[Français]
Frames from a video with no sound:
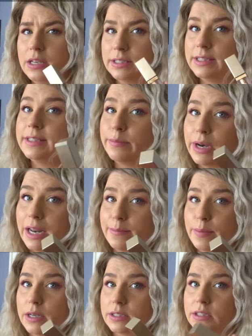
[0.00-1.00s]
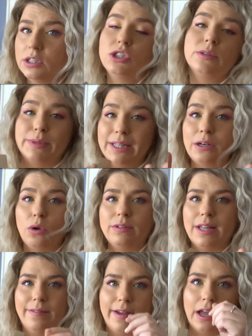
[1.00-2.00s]
Si c'est pas l'année passée, c'est peut-être l'autre
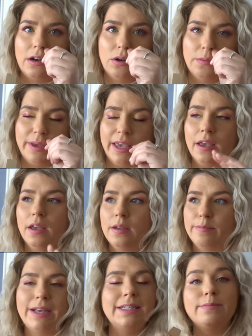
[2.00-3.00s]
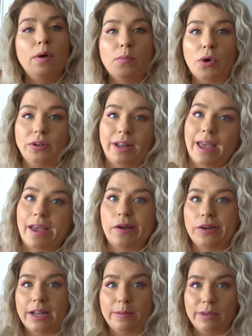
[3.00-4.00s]
d'avant là, mais maximum un an,
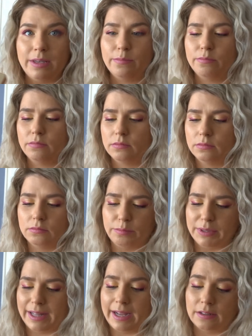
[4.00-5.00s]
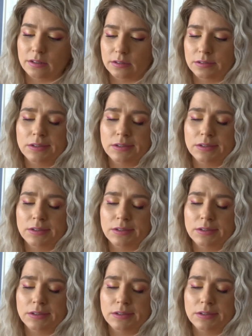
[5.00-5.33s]
un an et demi, peut-être là.